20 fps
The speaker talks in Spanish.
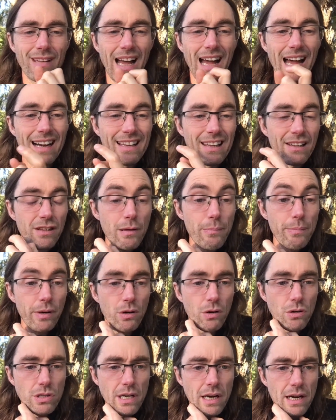
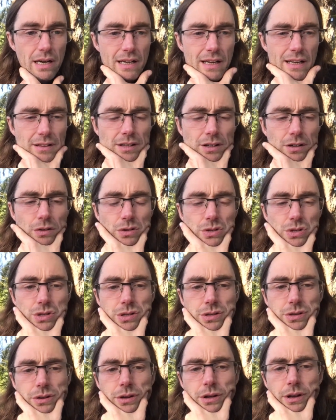arquetípicos, energéticos,
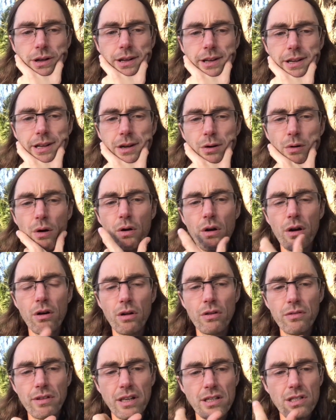y luego el
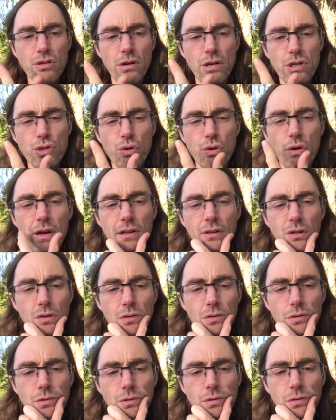contexto, del sujeto